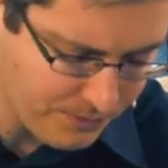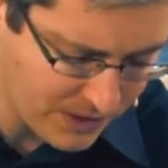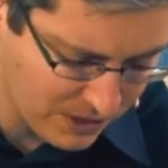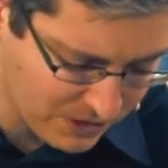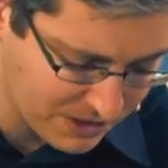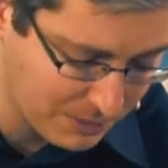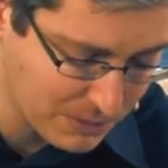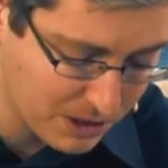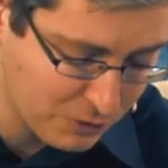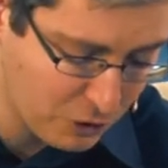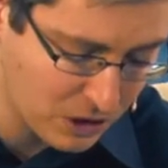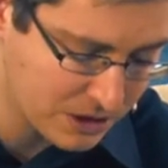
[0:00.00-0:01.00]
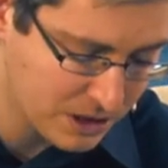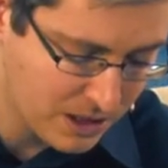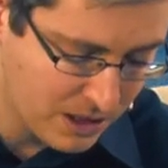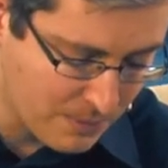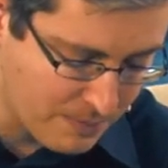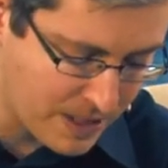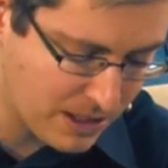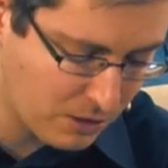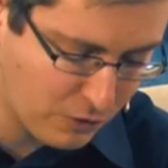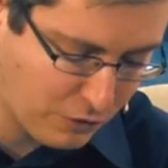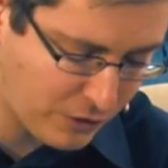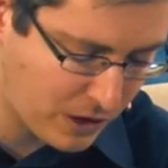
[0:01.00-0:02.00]
Versammle das Volk, Männer und
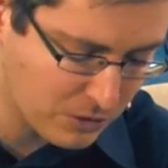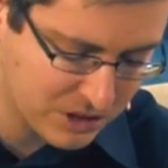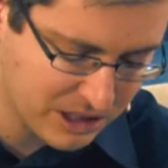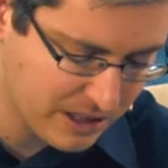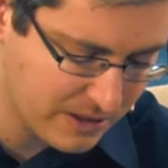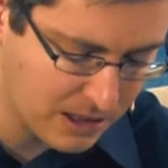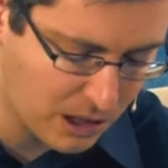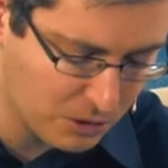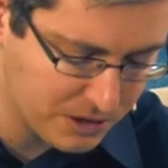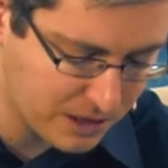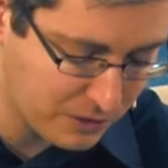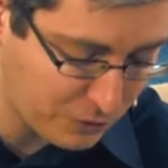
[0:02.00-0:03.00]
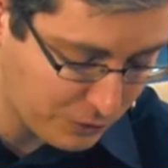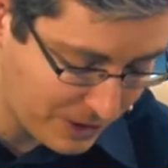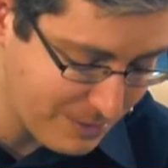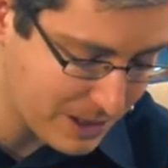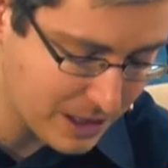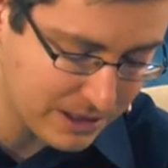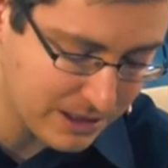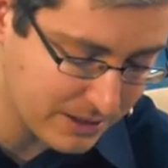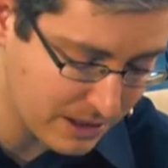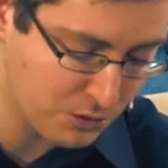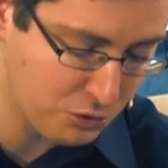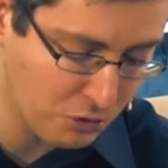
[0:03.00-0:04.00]
Frauen und Kinder, auch deinen Fremdling, denn
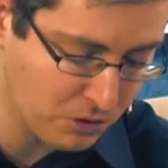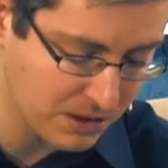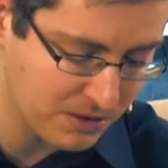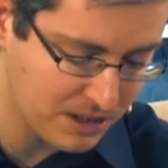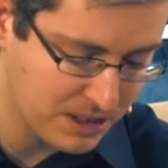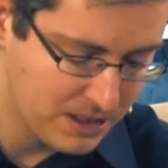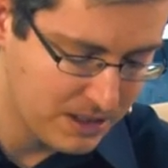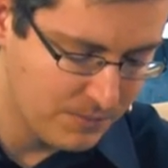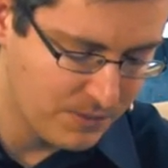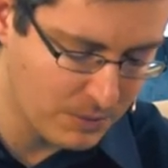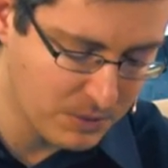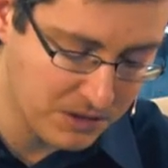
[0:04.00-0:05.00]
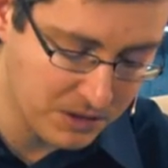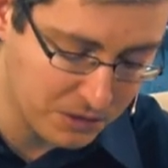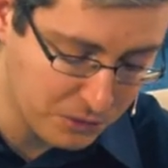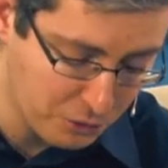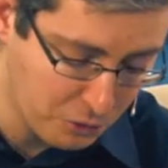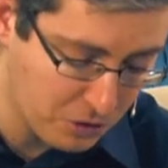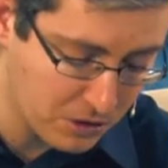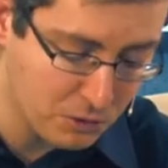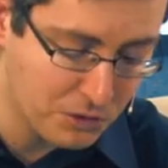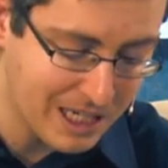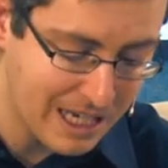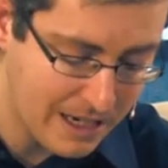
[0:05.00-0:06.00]
dein Toren ist, damit sie es hören
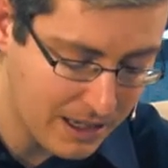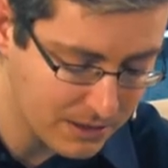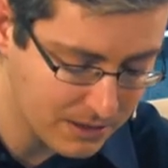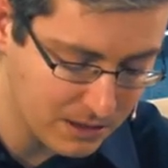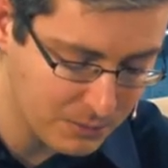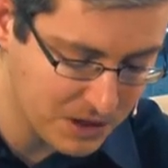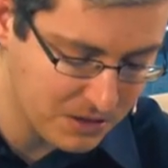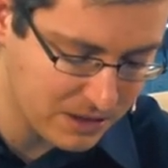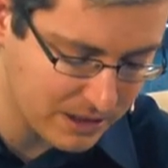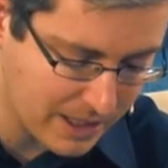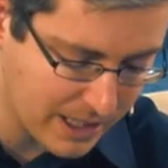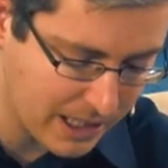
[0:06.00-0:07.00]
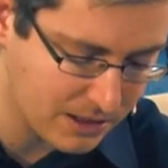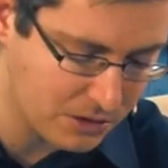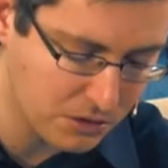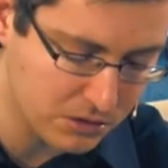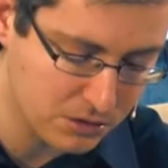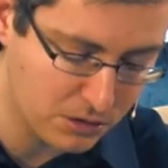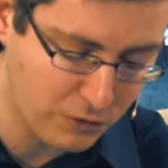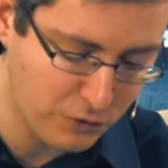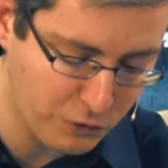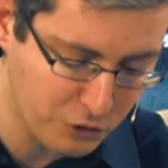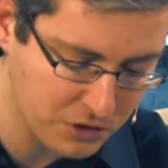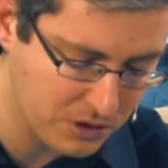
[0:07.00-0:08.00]
und lernen, damit sie den Herrn, euren Gott,
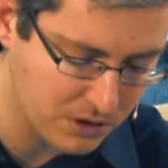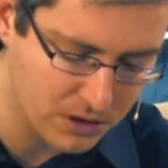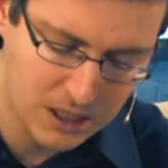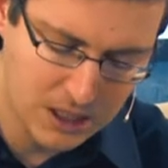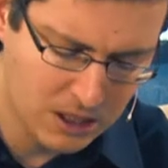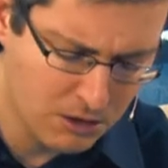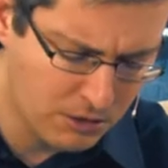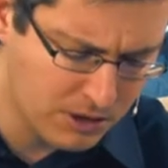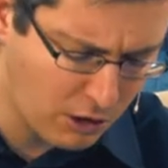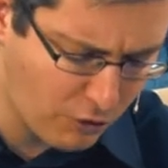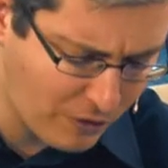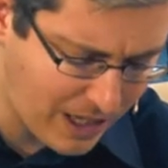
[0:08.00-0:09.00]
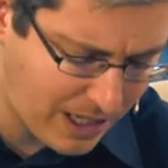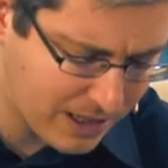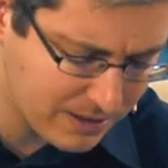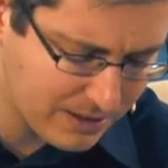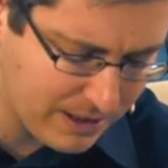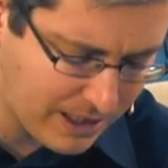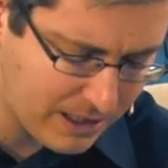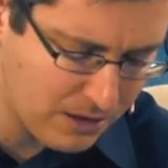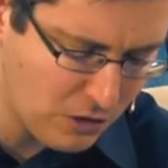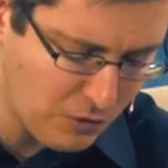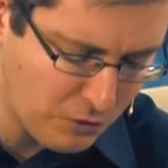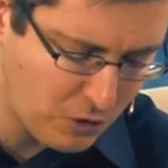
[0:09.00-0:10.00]
fürchten und darauf achten,
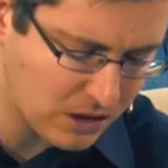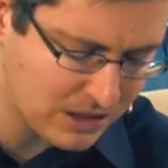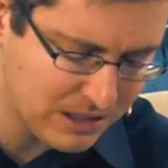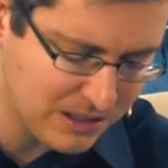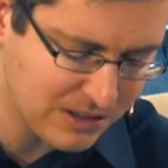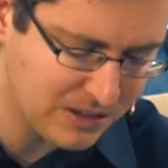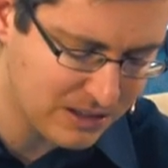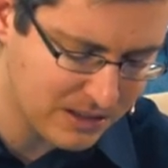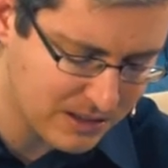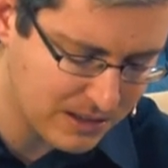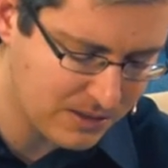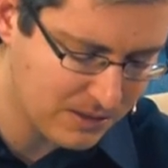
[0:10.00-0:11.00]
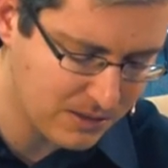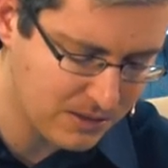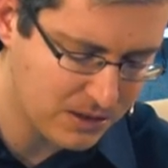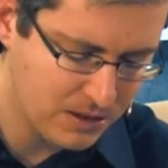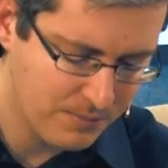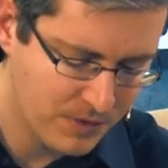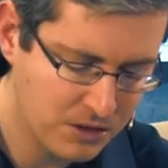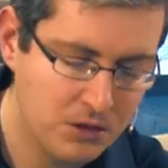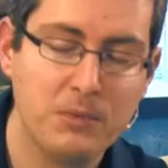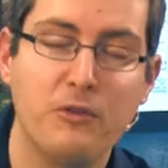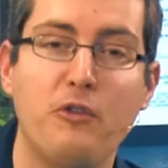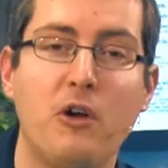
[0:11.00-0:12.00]
alle Worte dieses Gesetzes zu
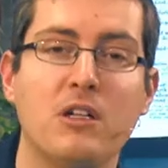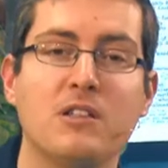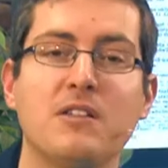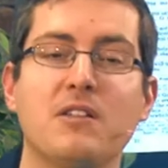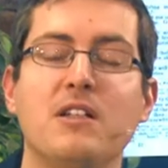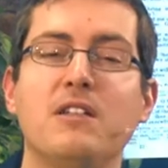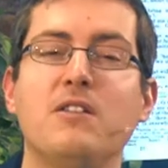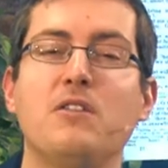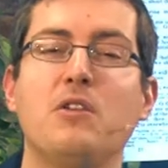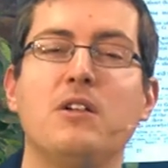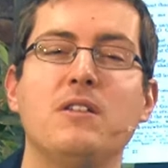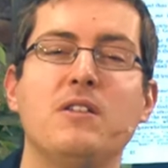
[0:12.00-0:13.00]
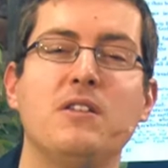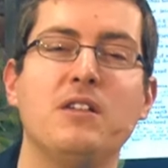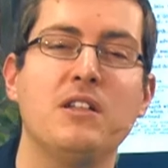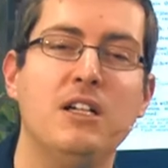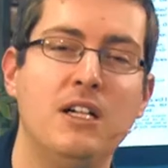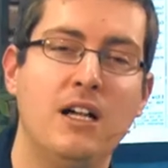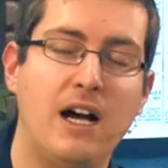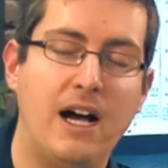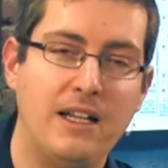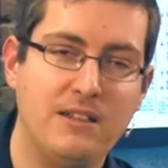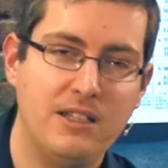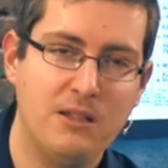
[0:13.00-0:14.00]
befolgen. Die Israeliten sollten sich
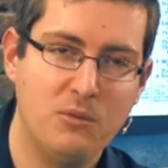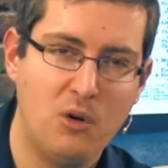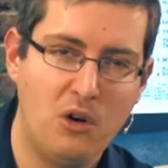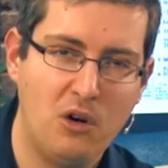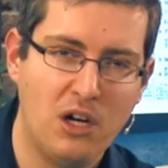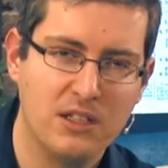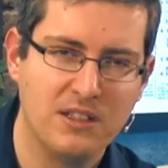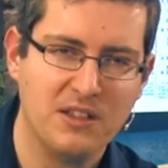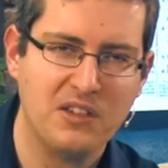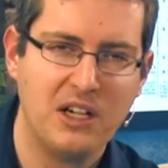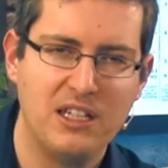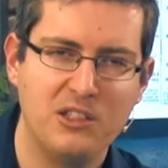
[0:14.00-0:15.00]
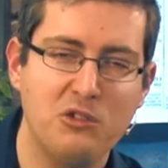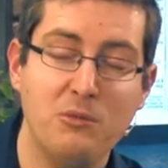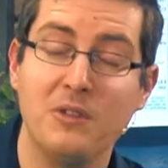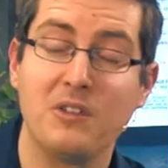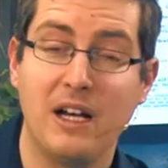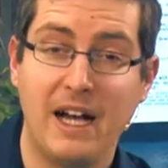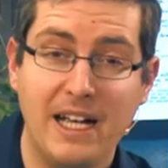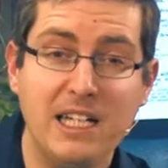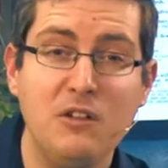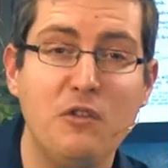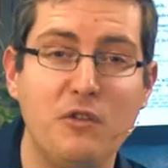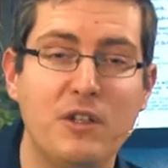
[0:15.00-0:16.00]
an dem Ort des Heiligtums
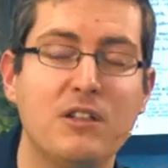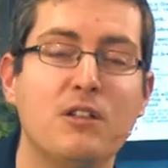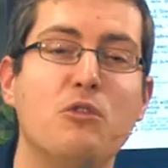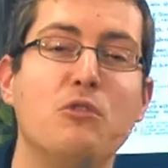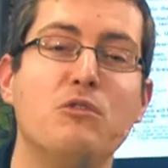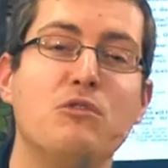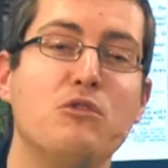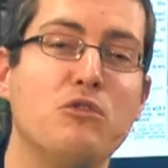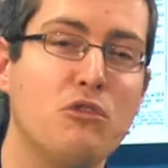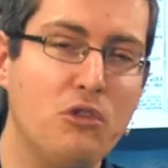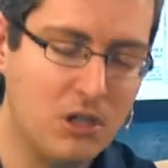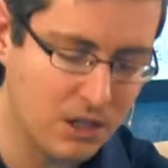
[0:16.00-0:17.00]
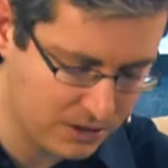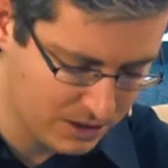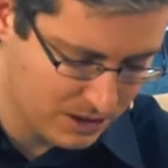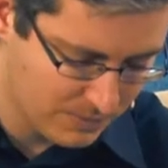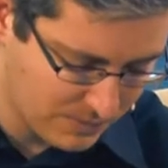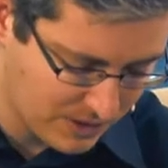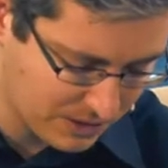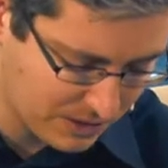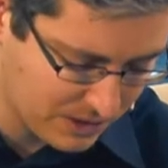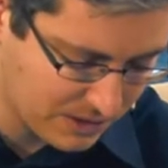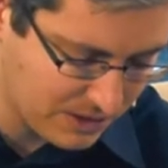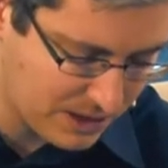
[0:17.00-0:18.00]
einfinden und dort das
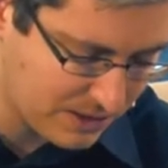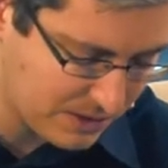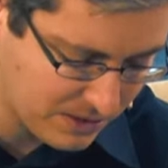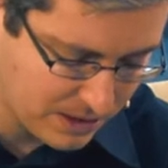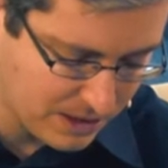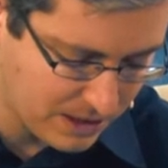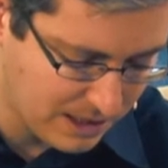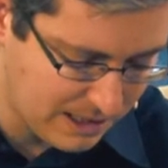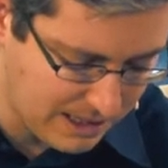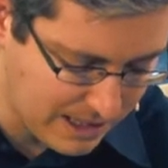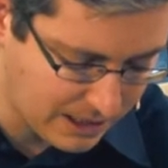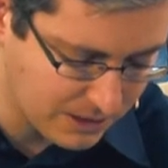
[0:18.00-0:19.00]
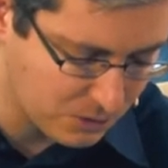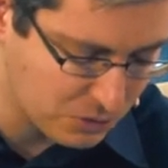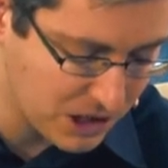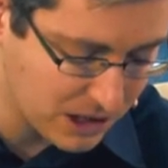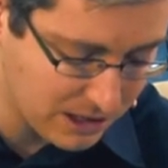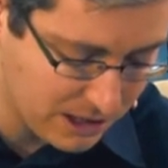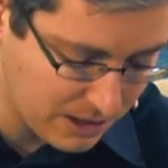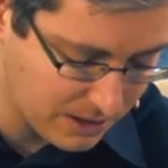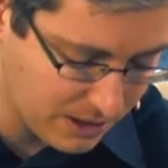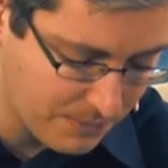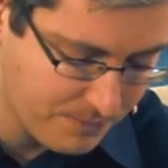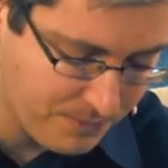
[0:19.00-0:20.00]
Gesetz lernen. Und ihre
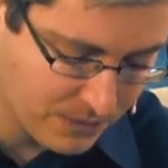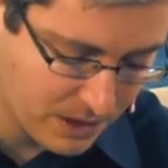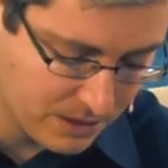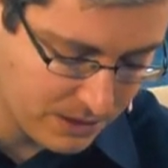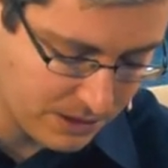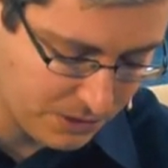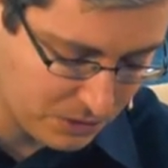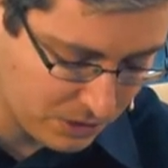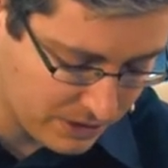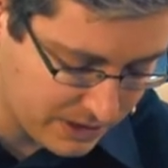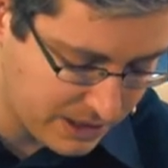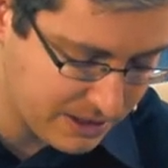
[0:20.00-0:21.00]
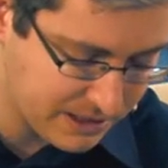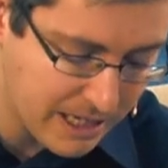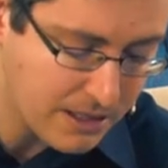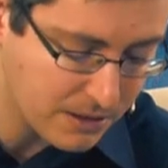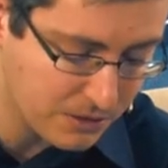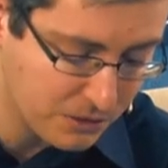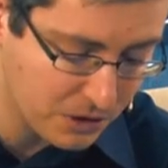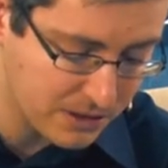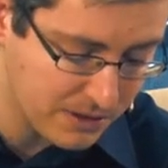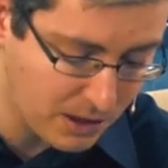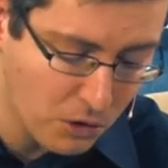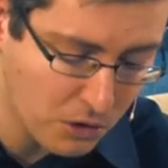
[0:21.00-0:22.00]
Kinder, die es noch nicht kennen, sollen
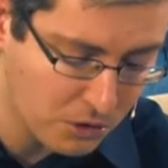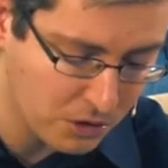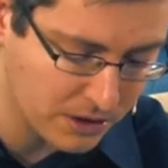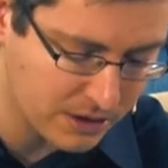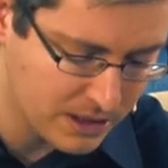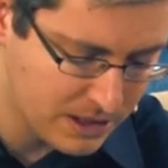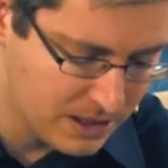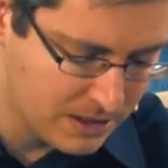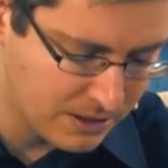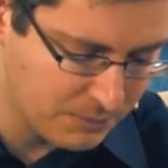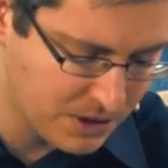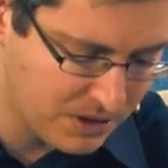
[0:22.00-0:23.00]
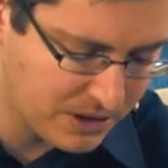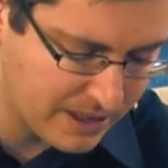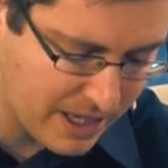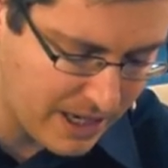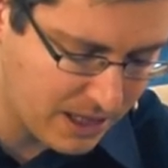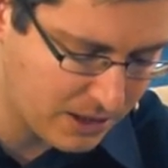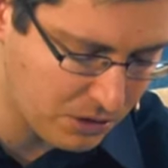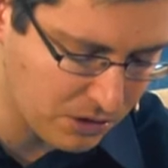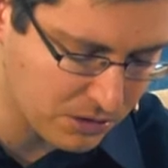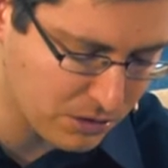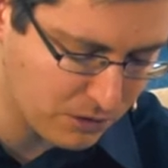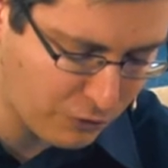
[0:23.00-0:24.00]
es auch hören, damit sie den Herrn,
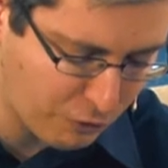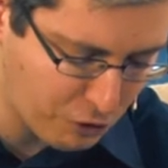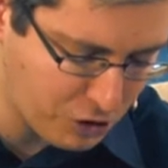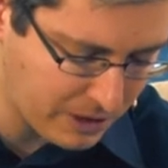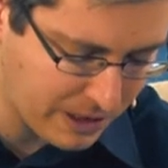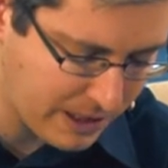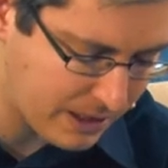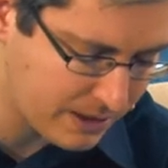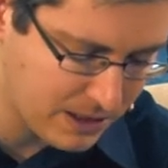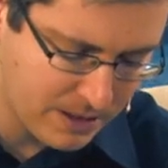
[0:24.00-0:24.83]
euren Gott, fürchten lernen